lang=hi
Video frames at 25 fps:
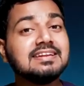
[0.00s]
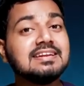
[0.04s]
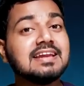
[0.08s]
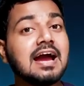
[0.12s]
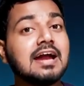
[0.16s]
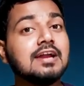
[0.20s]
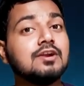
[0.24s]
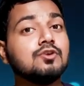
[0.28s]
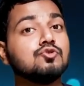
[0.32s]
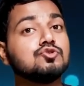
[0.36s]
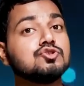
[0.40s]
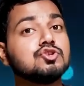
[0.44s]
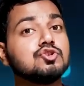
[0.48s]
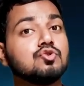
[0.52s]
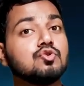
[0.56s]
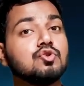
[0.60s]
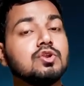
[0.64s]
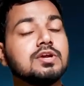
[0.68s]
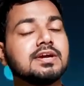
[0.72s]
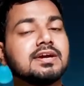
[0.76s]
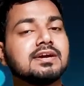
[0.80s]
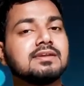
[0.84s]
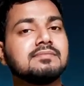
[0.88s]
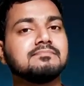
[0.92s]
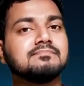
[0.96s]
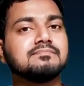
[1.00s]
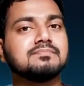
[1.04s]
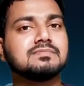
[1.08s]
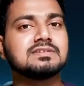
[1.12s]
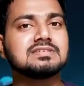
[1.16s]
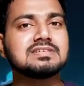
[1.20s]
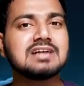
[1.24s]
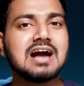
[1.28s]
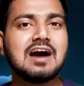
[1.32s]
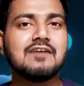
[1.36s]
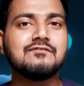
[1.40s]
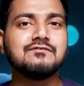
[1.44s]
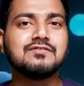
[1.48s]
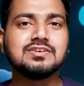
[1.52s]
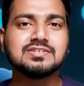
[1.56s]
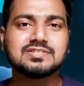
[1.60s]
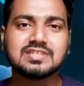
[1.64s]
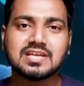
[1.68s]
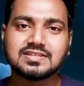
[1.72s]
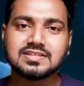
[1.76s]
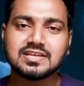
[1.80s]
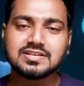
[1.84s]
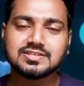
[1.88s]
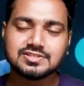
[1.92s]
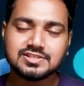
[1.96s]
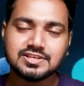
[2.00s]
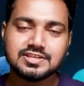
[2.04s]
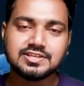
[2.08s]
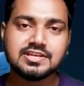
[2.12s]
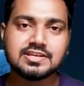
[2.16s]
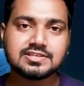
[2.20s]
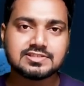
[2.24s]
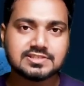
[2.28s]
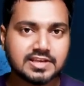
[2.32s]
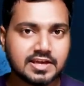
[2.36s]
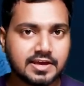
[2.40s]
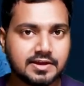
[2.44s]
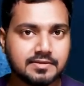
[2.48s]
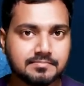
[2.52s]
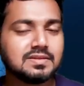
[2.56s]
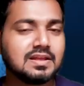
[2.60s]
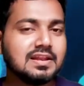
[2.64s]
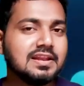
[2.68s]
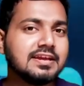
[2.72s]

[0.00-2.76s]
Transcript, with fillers: ग्रीन हाइड्रोजन को लेकर काफ़ी ज़्यादा सीरियस है